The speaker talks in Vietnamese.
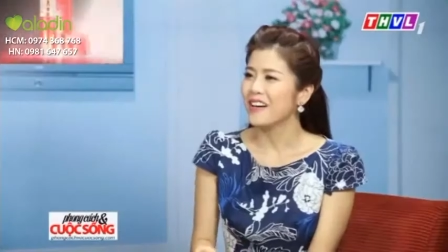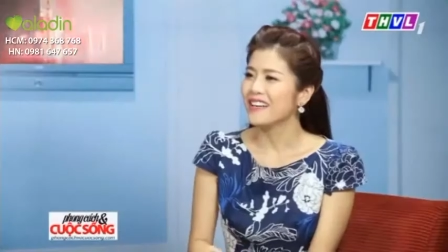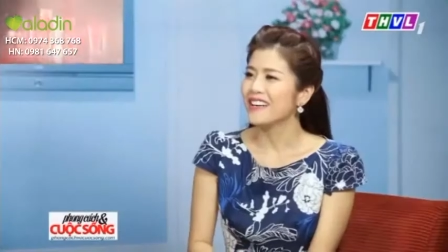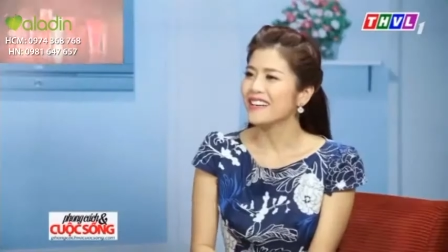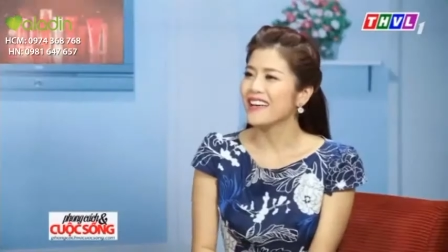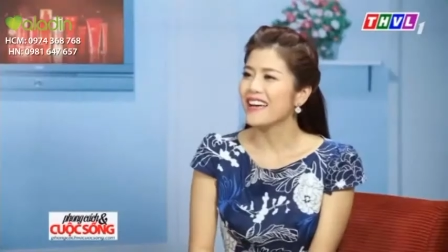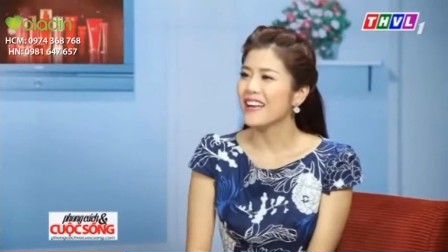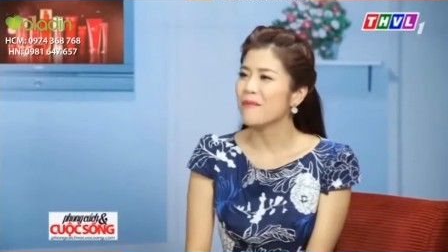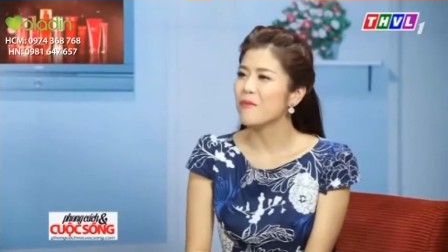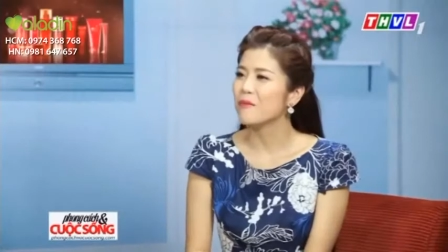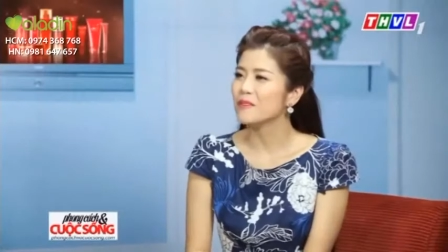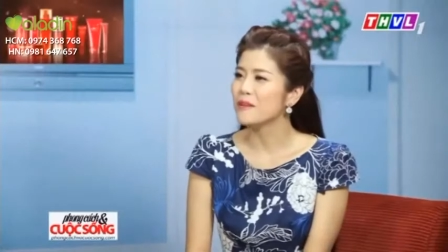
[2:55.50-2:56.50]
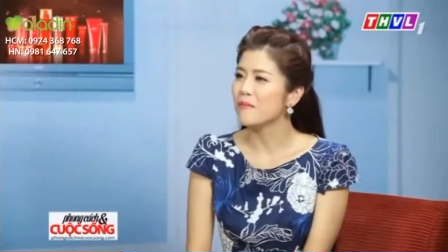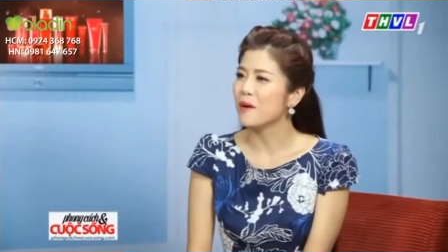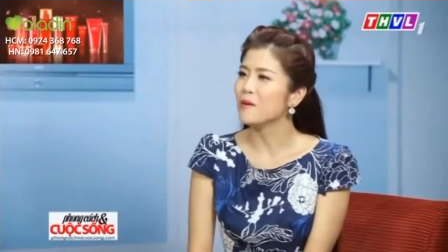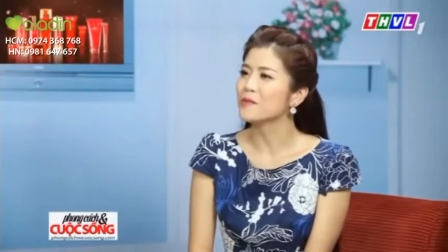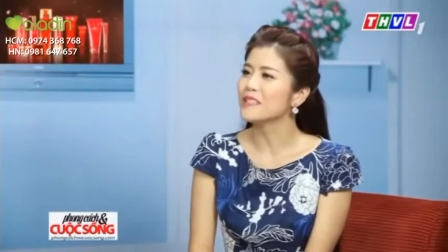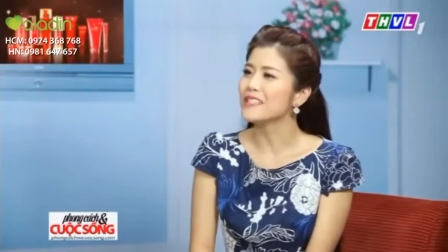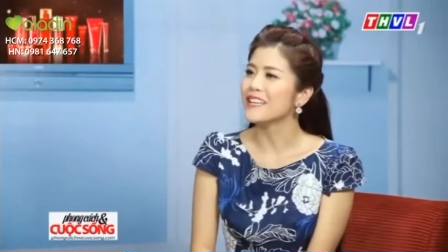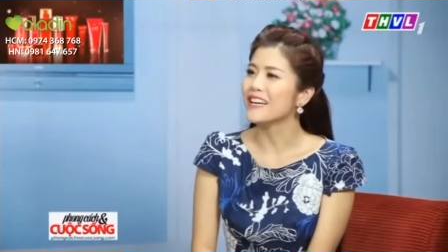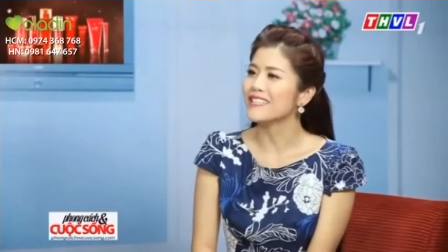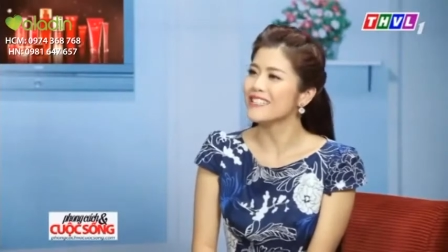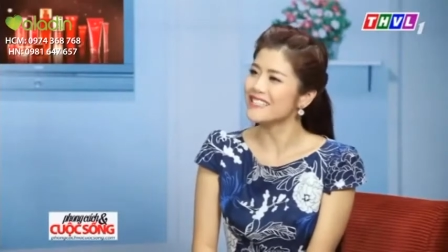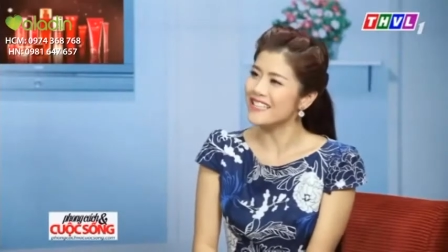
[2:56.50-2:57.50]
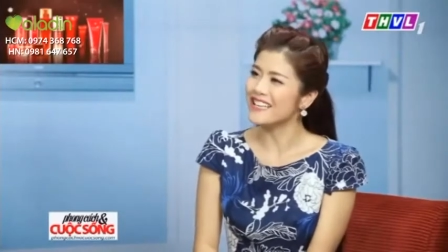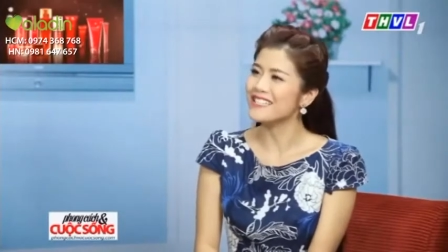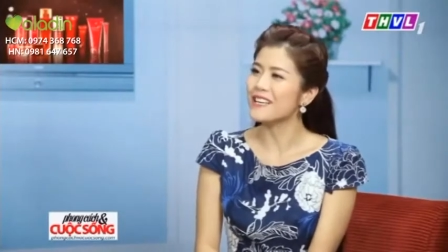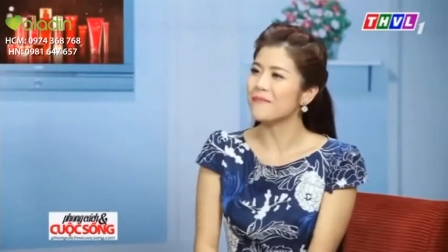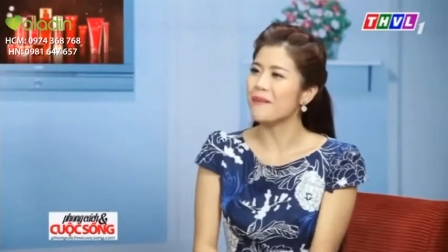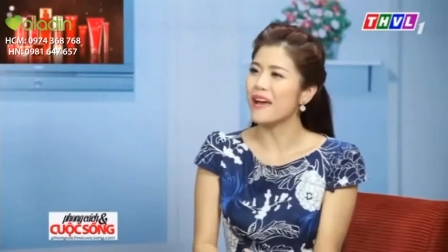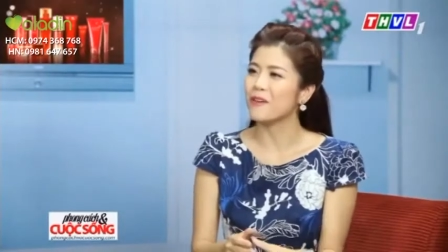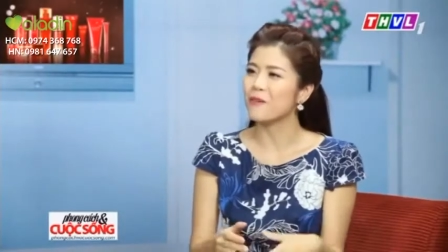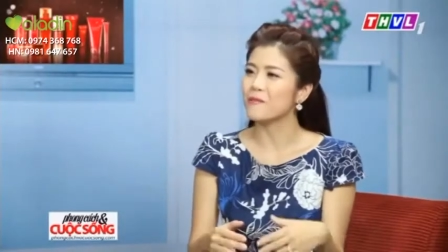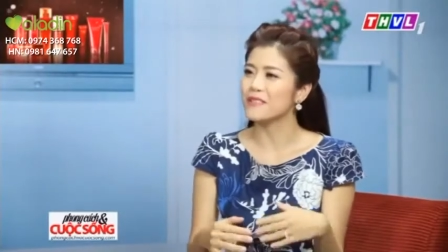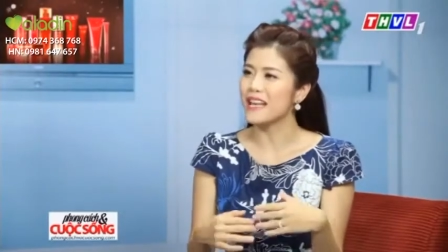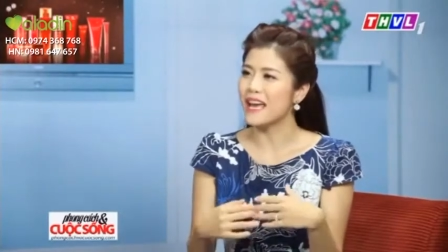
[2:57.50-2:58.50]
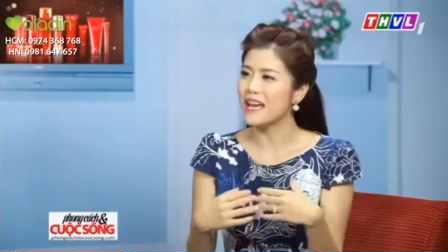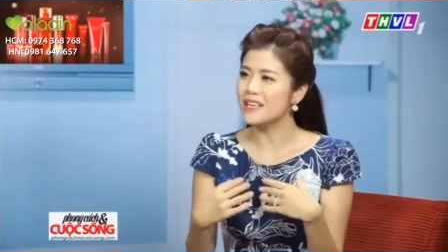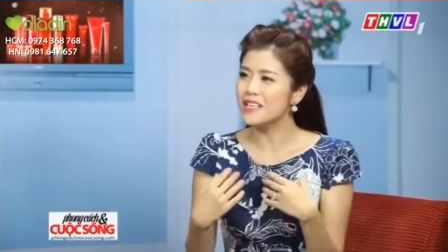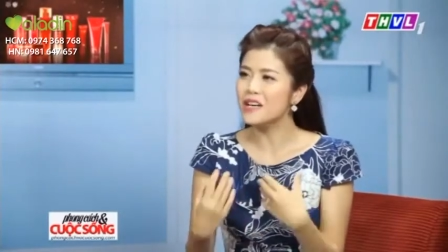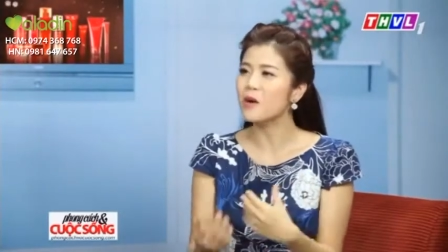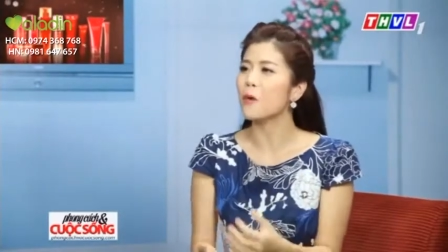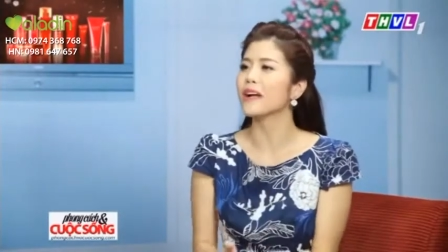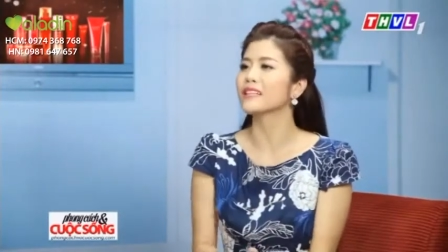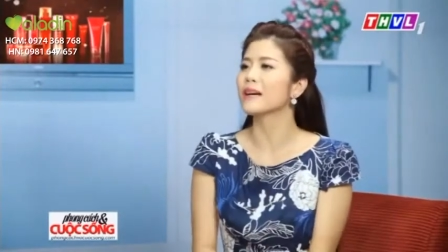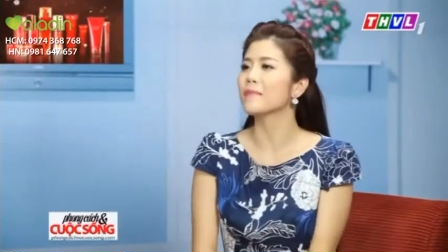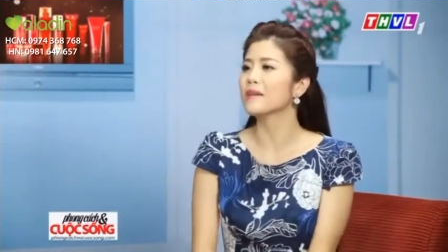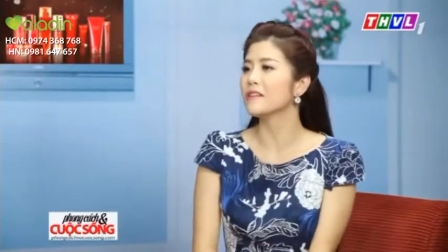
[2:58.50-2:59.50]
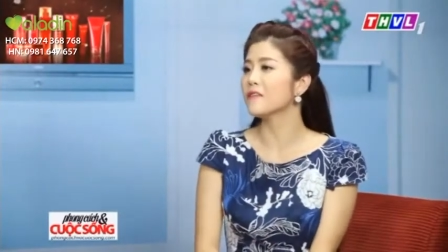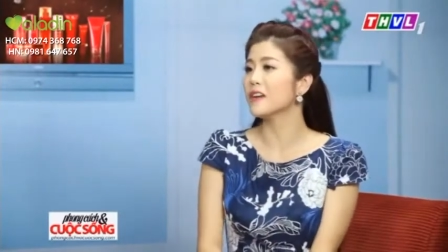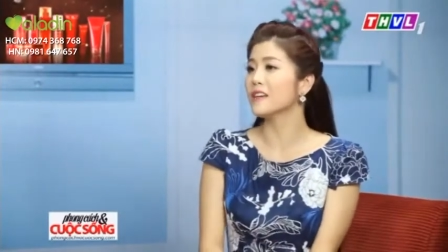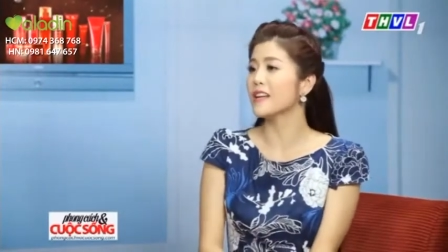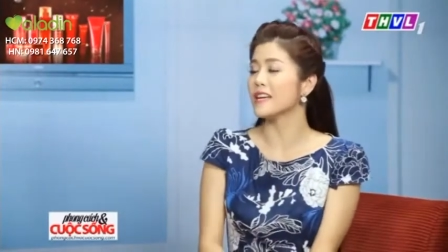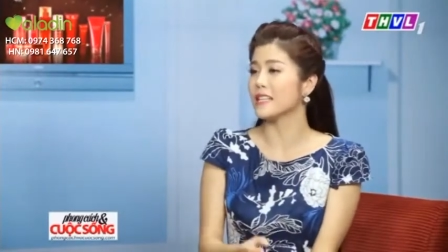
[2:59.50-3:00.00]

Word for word: Hoàng Ngân Đà là một người mẫu thì à, chắc chắn rằng bạn cũng sẽ rất là quan tâm đến vấn